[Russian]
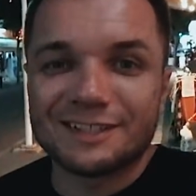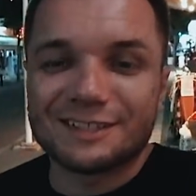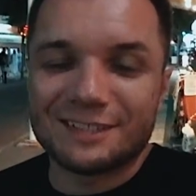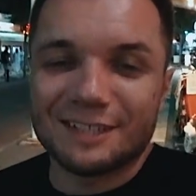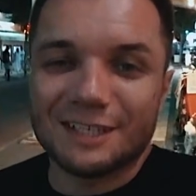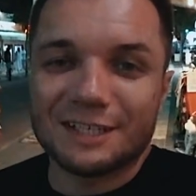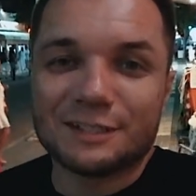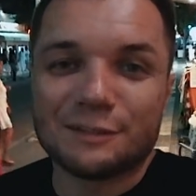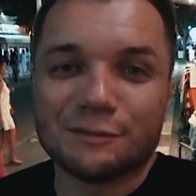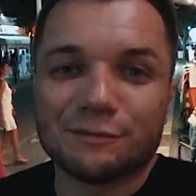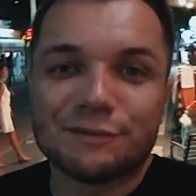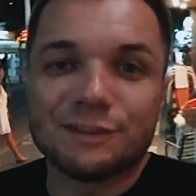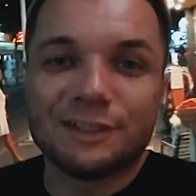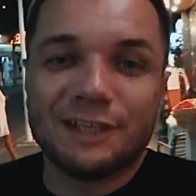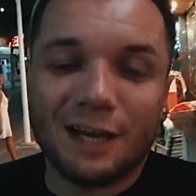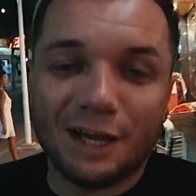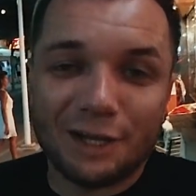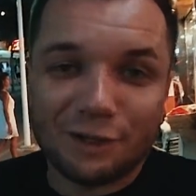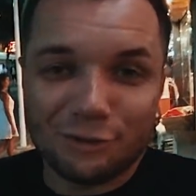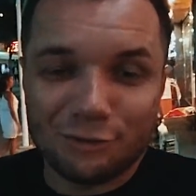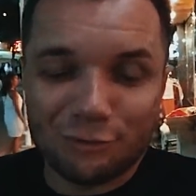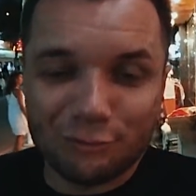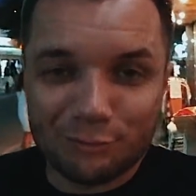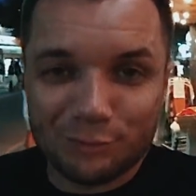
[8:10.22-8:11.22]
кстати, в
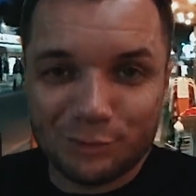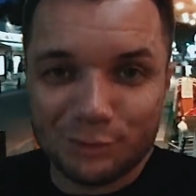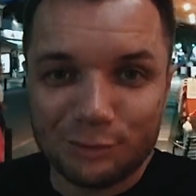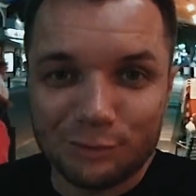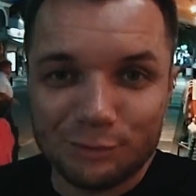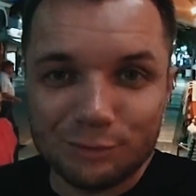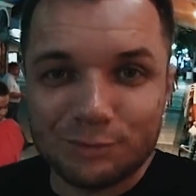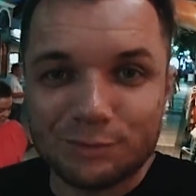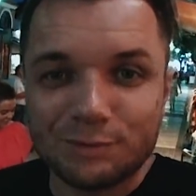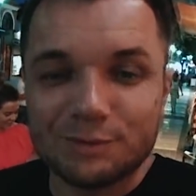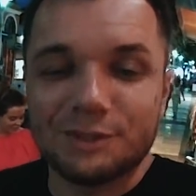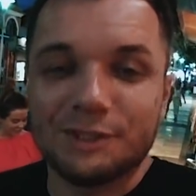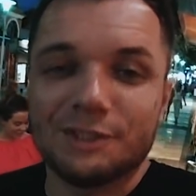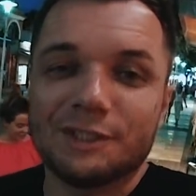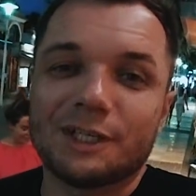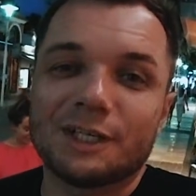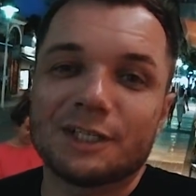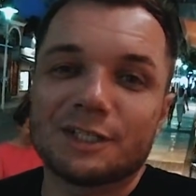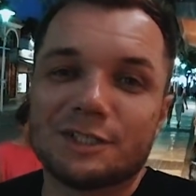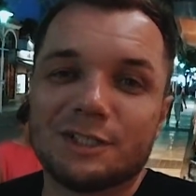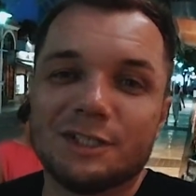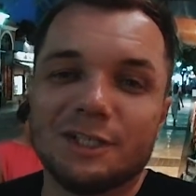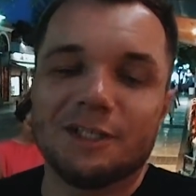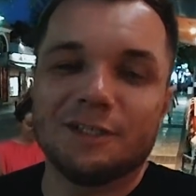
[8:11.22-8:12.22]
данную минуту день
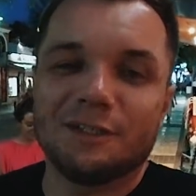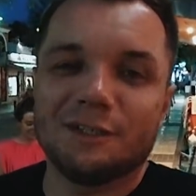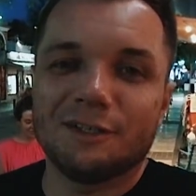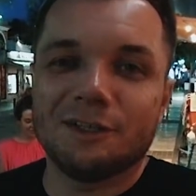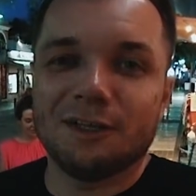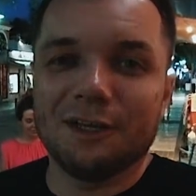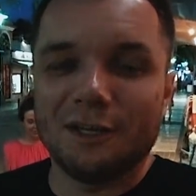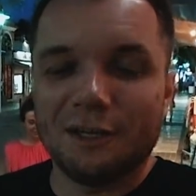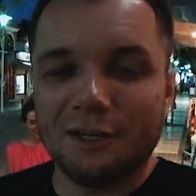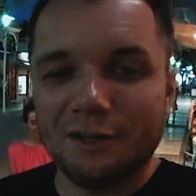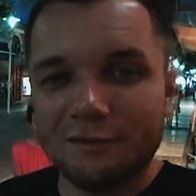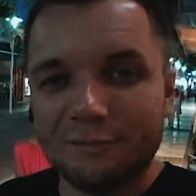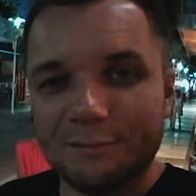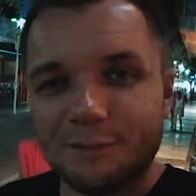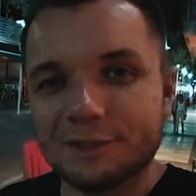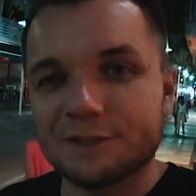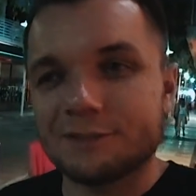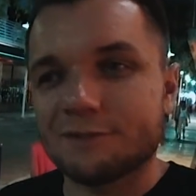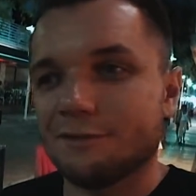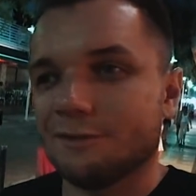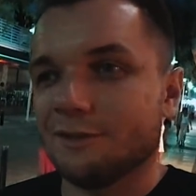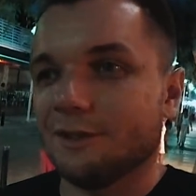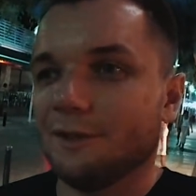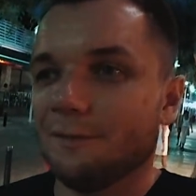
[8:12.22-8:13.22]
рождения, и она в
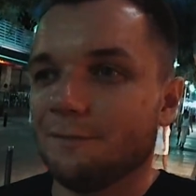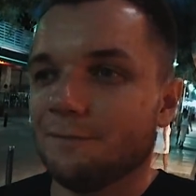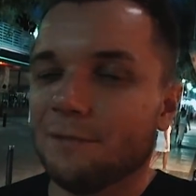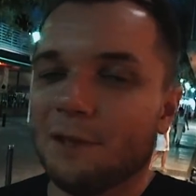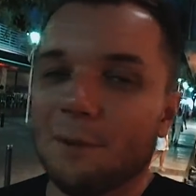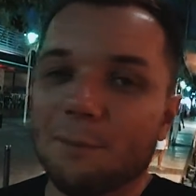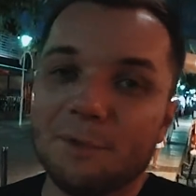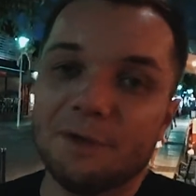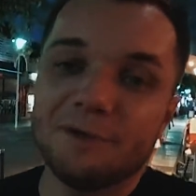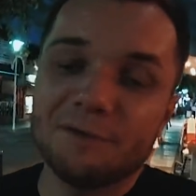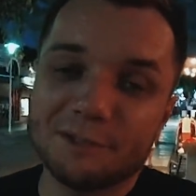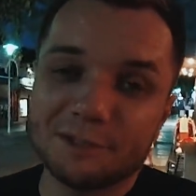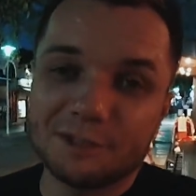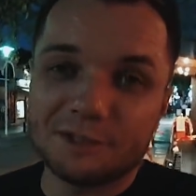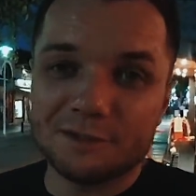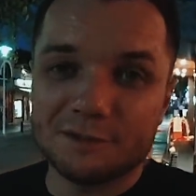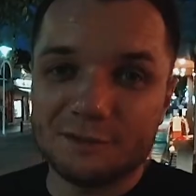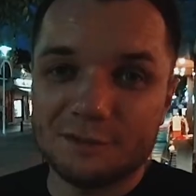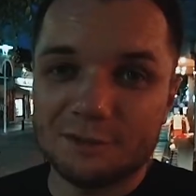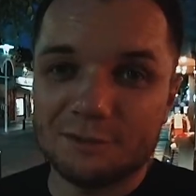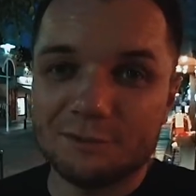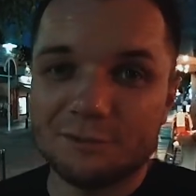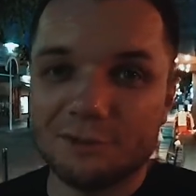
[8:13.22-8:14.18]
Москве, а мы в этот день